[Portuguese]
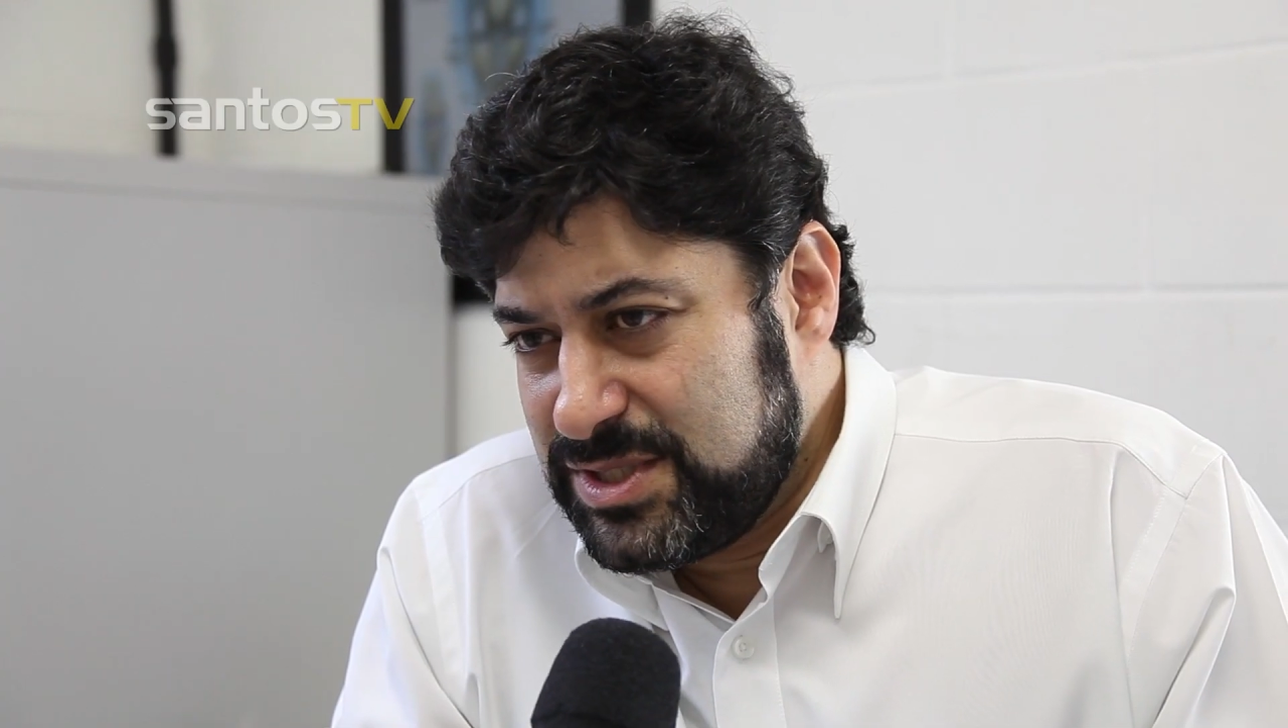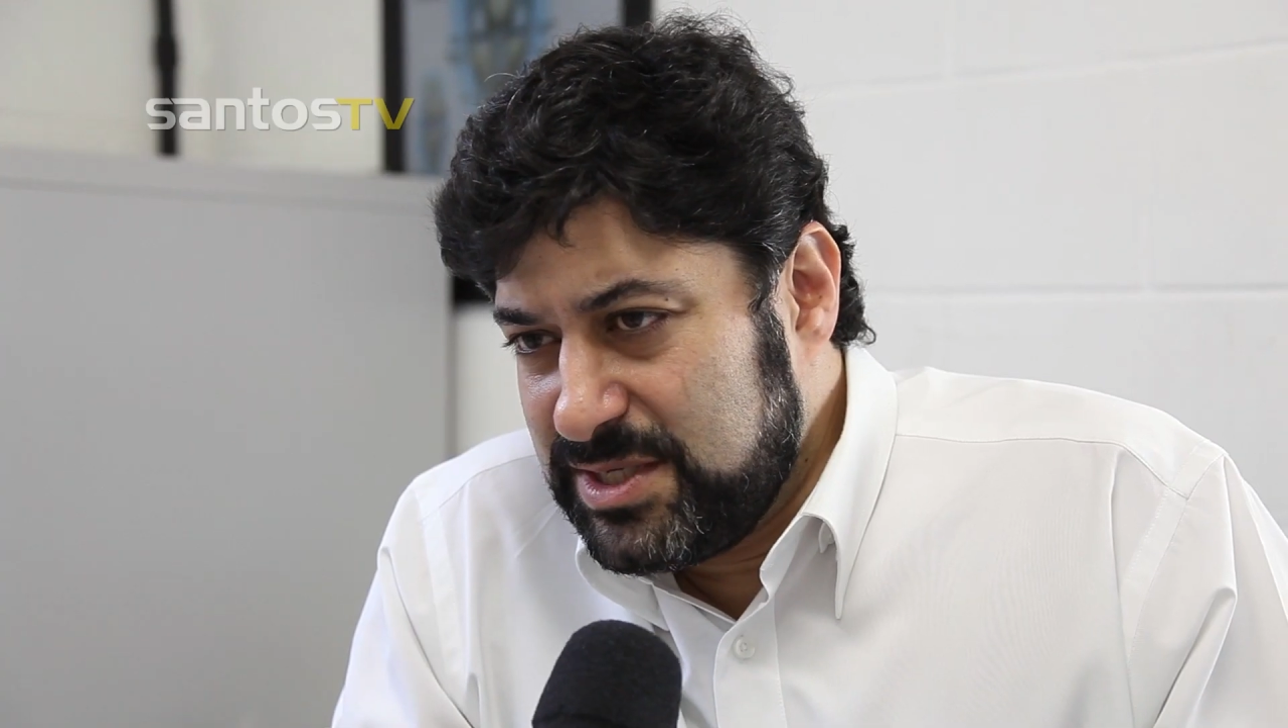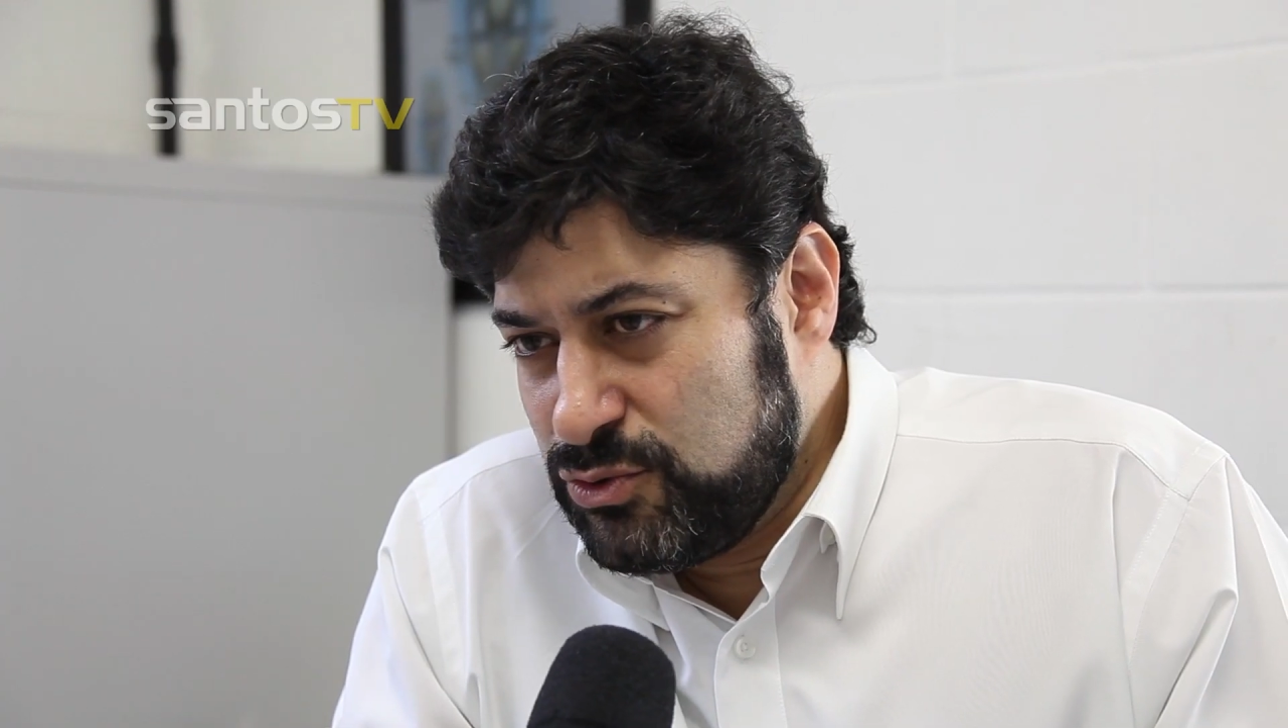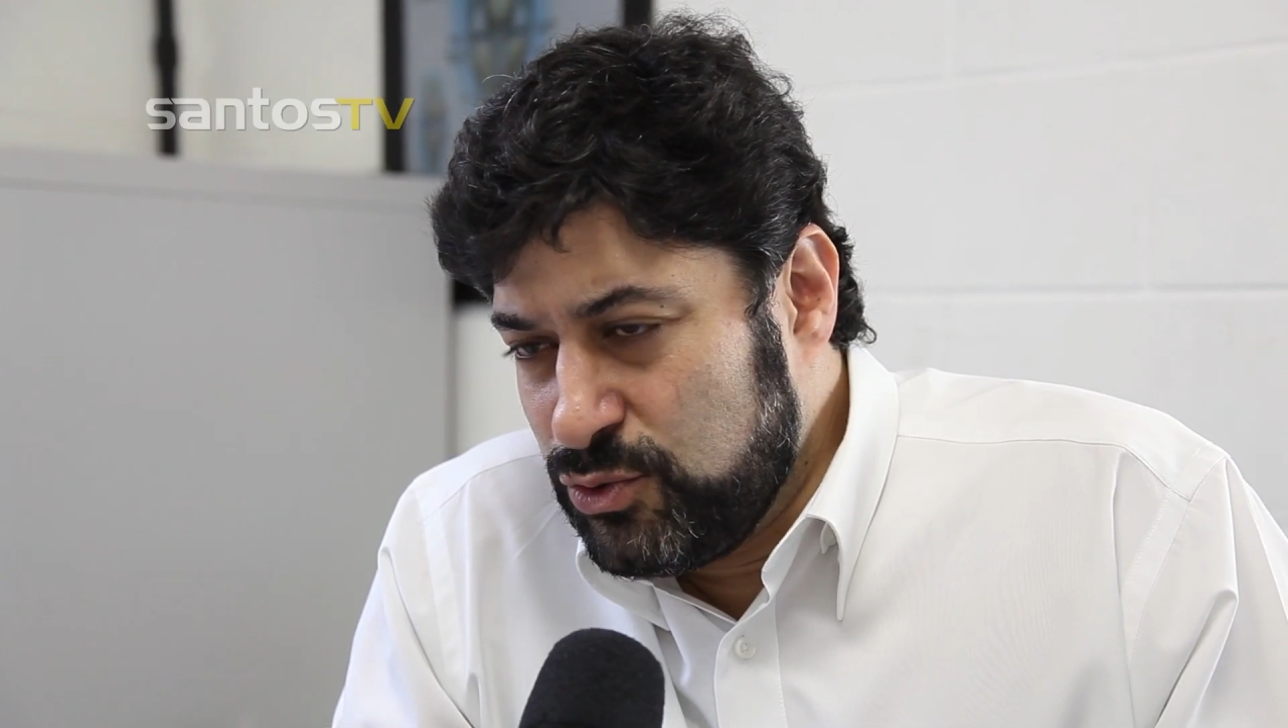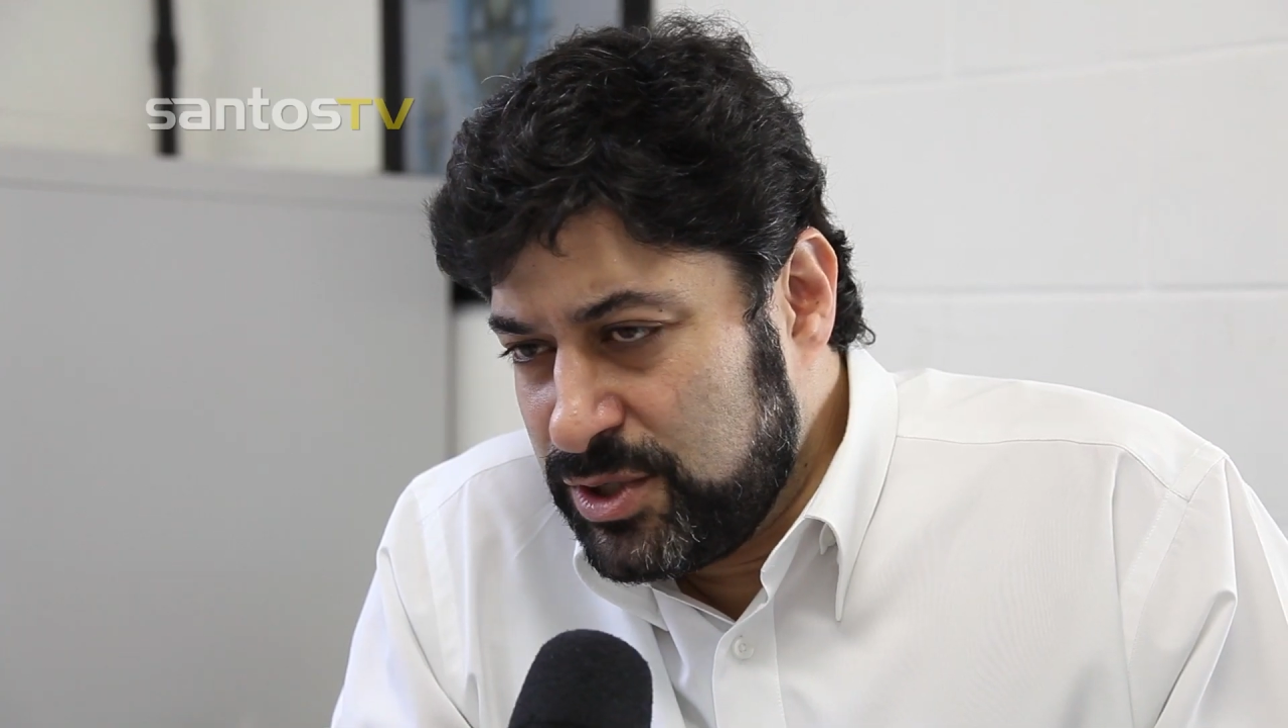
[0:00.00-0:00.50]
a
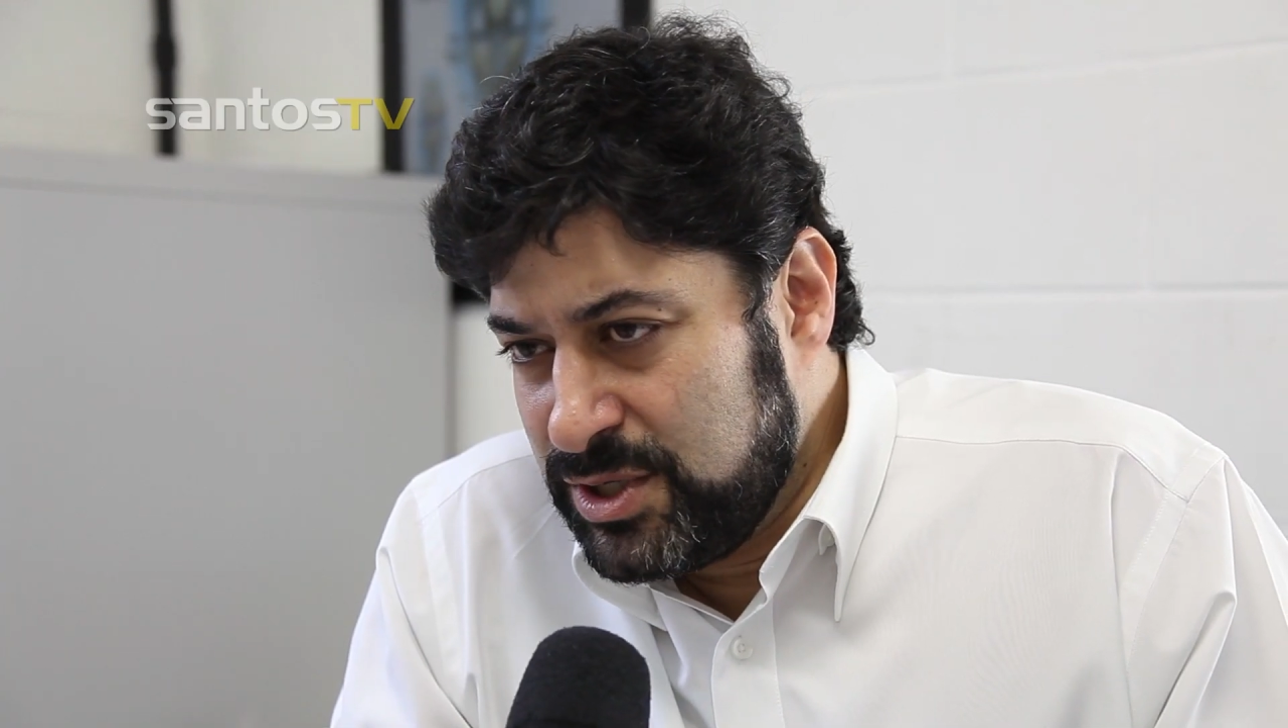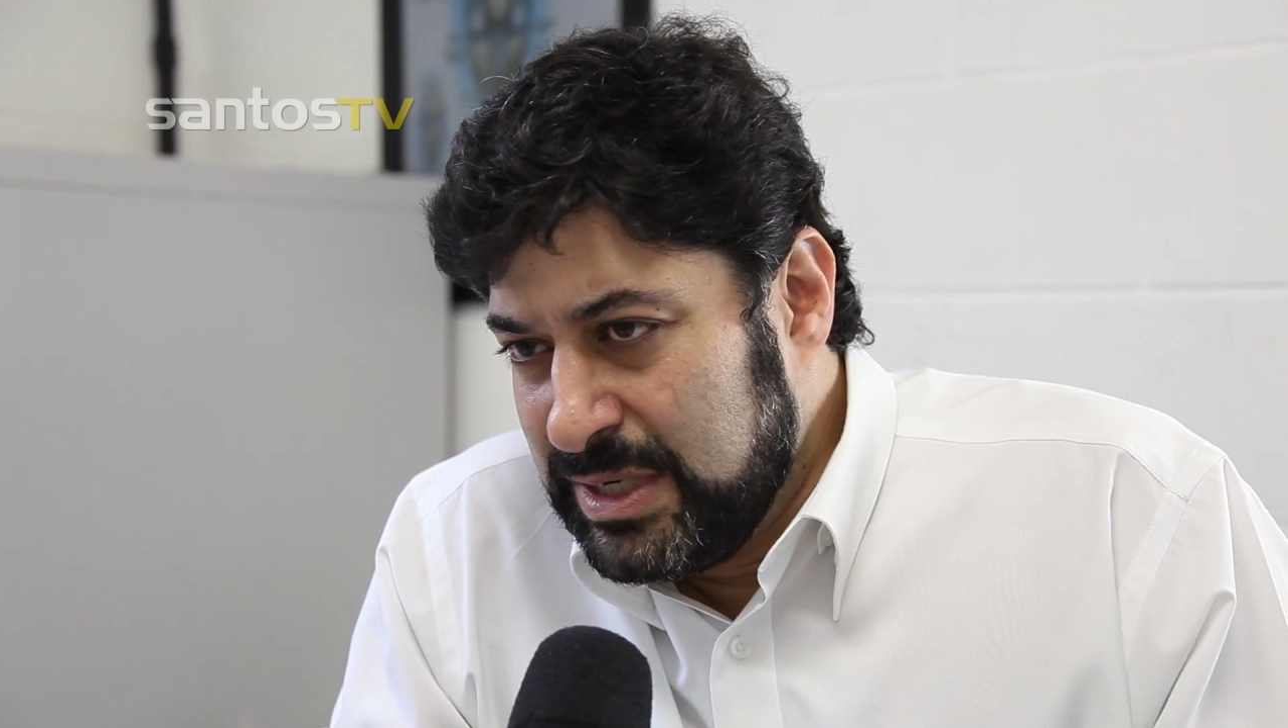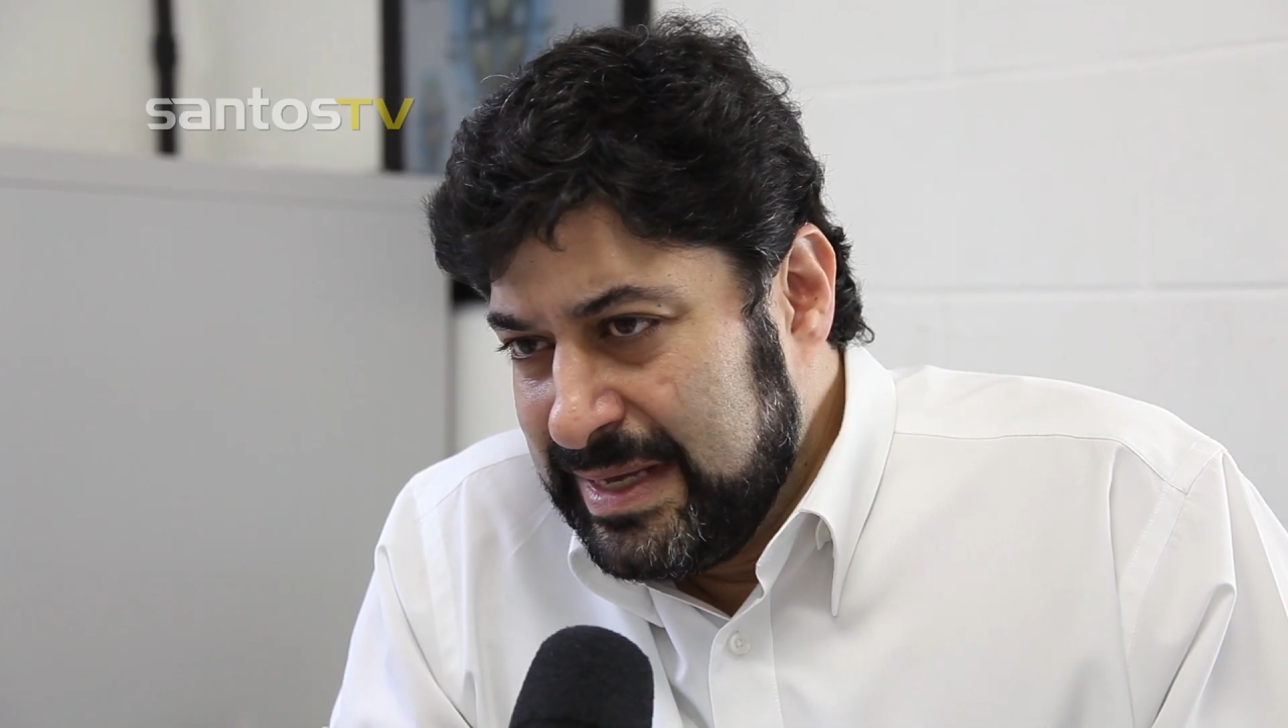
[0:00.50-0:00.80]
ter dor